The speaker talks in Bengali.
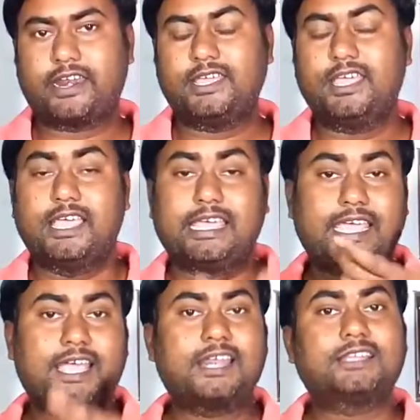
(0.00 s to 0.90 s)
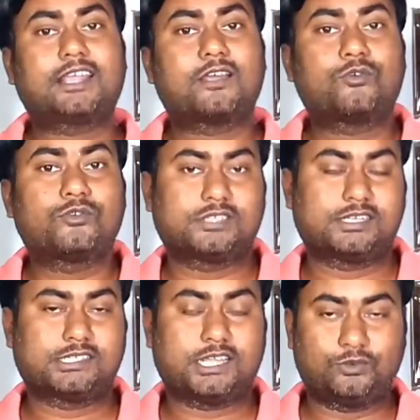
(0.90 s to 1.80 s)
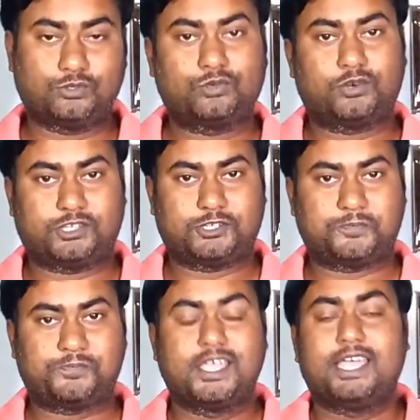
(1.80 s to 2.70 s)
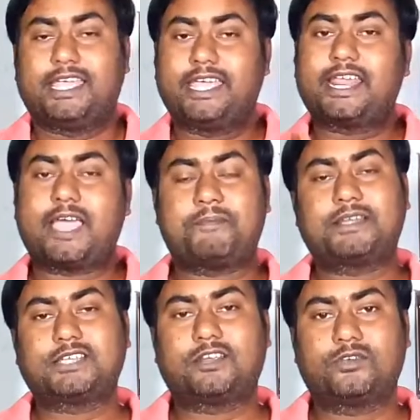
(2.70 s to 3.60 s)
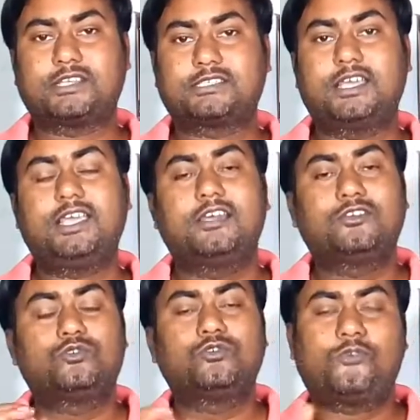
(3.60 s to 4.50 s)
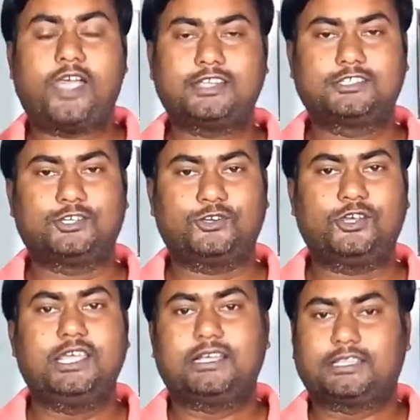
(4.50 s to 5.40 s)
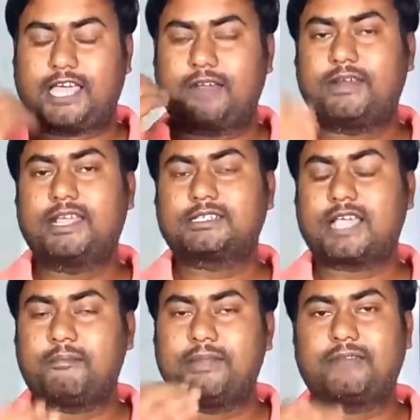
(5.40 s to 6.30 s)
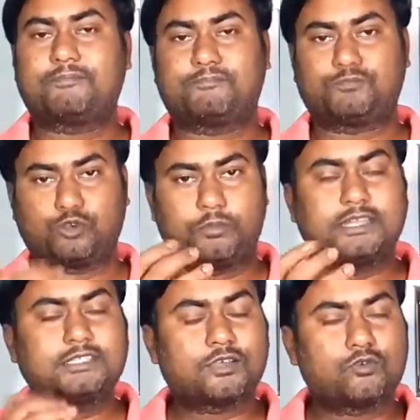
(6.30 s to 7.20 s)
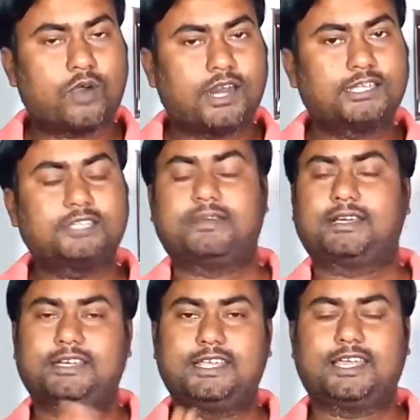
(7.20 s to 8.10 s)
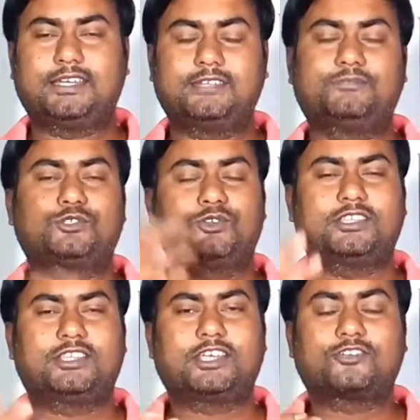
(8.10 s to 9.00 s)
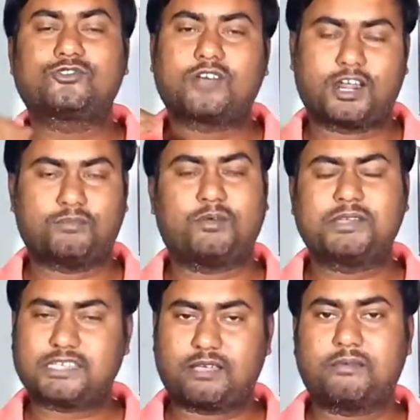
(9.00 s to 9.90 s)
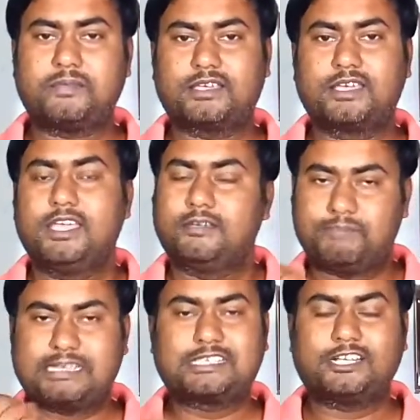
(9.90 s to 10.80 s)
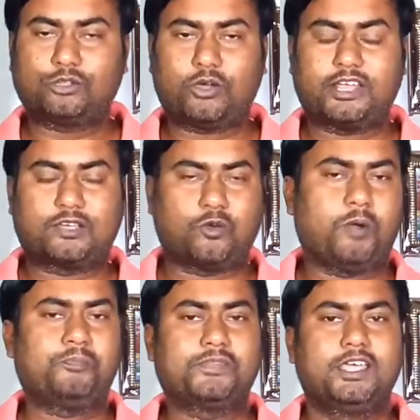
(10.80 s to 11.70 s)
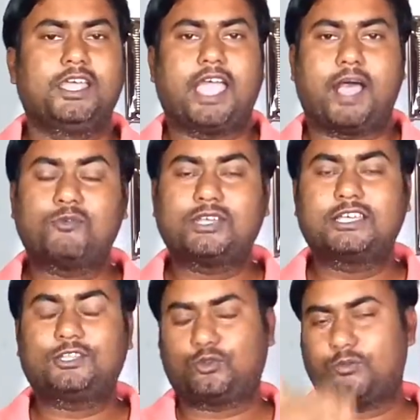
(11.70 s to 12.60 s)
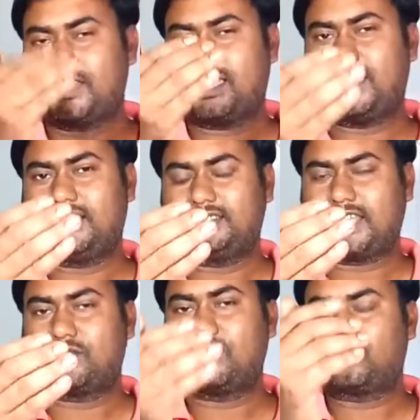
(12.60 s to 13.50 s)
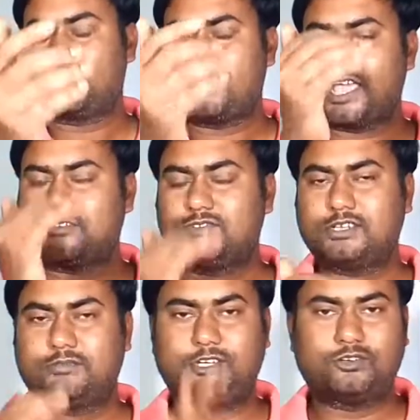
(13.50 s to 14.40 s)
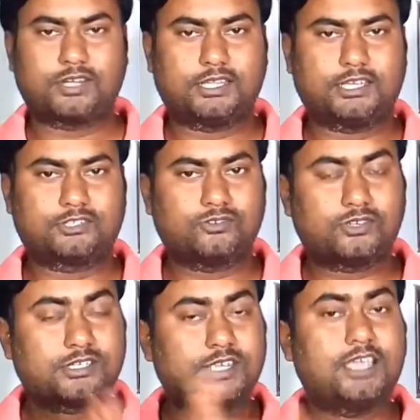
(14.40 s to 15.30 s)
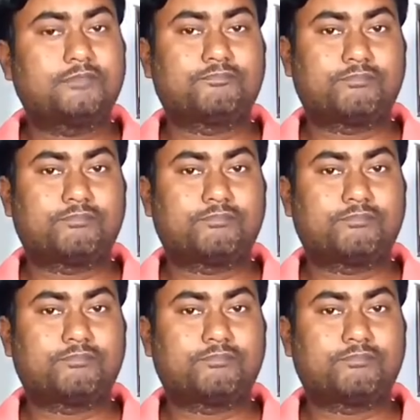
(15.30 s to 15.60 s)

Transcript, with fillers: করেনি এখানে তারা কোন সেন্সার ইউজ করেছে এর অ্যাপারচার রয়েছে টু পয়েন্ট জিরো তার মানে সামনের ছবির যে কোয়ালিটি বা ক্লিয়ারিটি পিছনের থেকে একটু খারাপ হবে স্বাভাবিক পিক্সেল তো অনেক কম এমনকি তোমরা দেখো তোমরা এখন যে ভিডিওটা দেখছো সেই